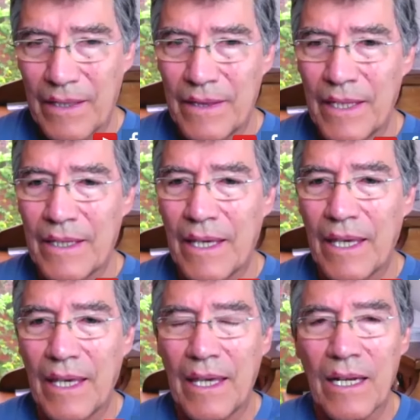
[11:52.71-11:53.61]
de
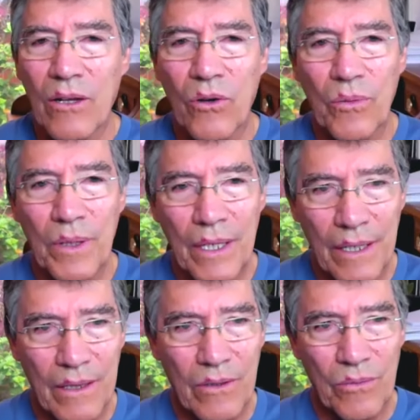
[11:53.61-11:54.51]
que el
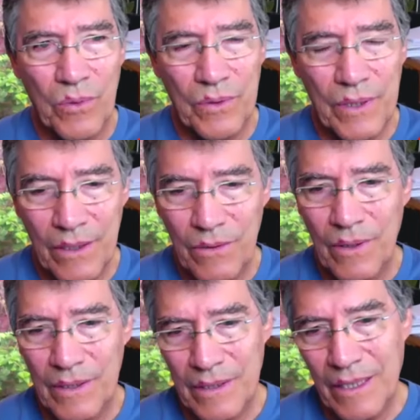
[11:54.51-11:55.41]
gobierno y por
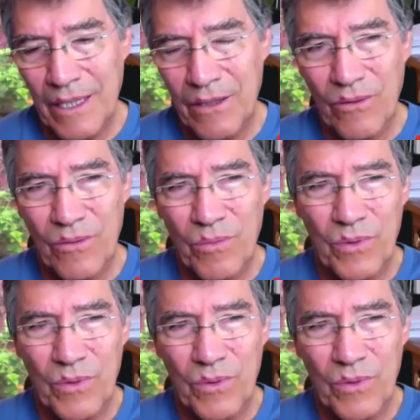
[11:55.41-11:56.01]
tanto el Estado,